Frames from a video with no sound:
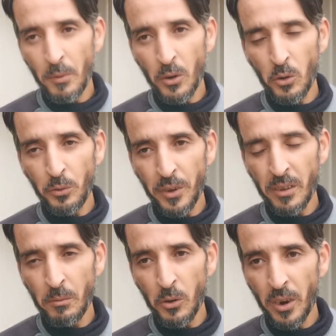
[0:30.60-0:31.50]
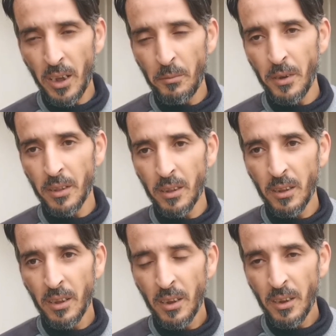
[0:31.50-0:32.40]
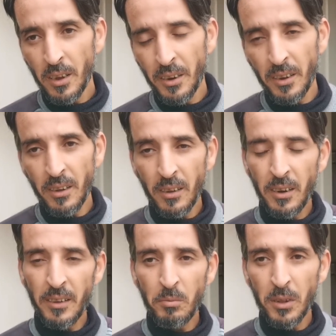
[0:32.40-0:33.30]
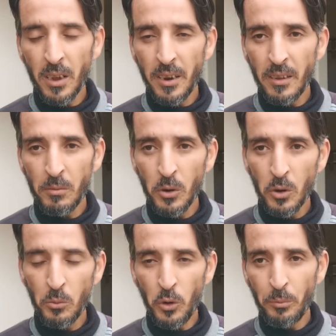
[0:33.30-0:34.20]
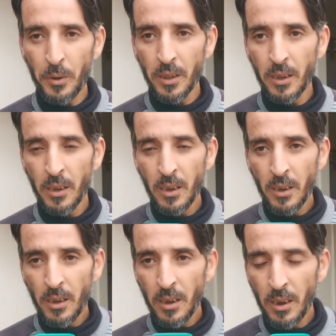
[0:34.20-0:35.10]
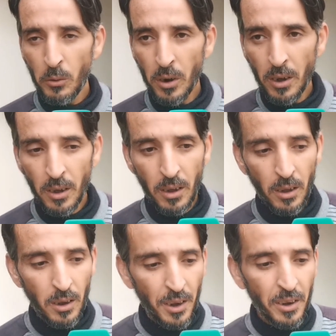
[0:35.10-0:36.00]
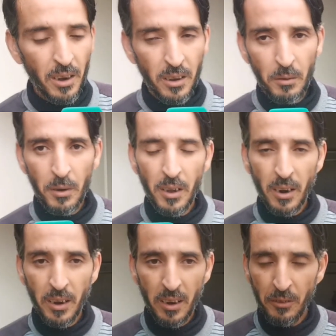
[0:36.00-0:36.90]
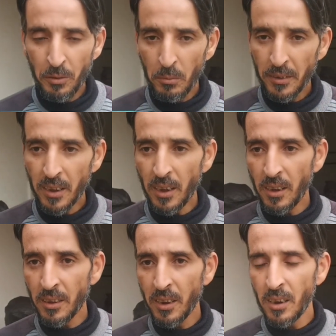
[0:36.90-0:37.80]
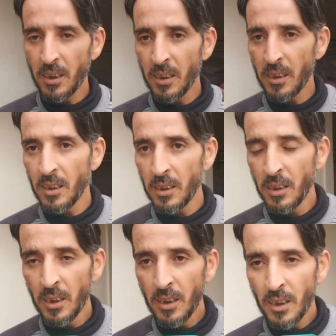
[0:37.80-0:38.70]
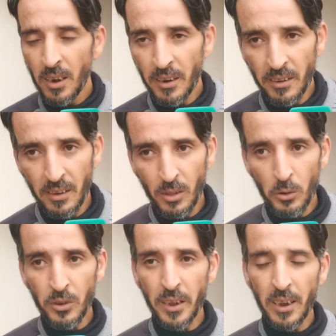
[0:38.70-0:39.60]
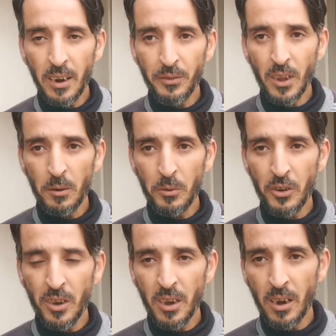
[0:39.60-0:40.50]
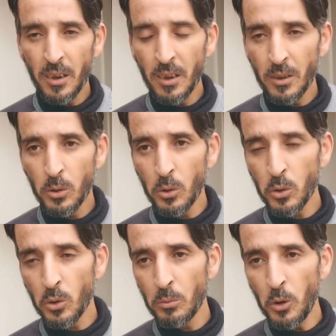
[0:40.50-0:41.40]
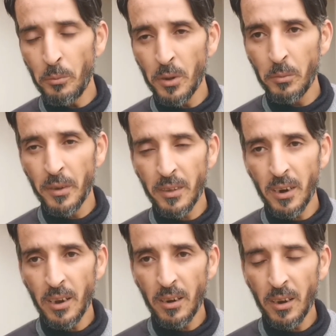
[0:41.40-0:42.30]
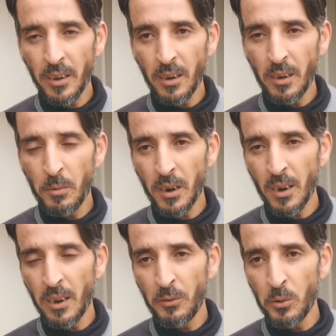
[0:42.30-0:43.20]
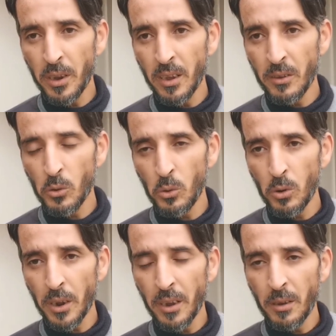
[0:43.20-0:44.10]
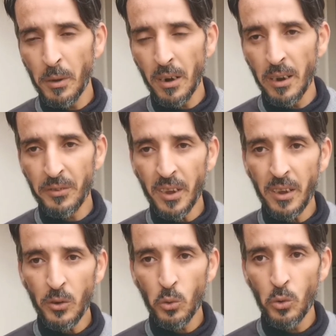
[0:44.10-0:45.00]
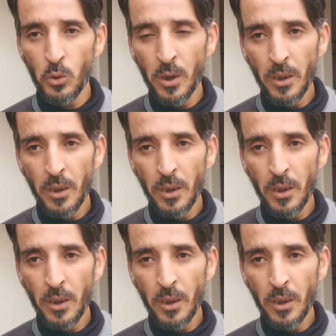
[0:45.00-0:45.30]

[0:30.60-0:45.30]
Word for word: معروف إزمون أحمد أنا الاسم ديالي إزمون محمد آه، وحنا دابا راه كاينين في المصحة ديال لا ريزيدونس اللي كاينه في طلب رشد ديال الدكتور محمد بيزران الله يبارك ليه في وليداتو والله يبارك ليه في صحيحته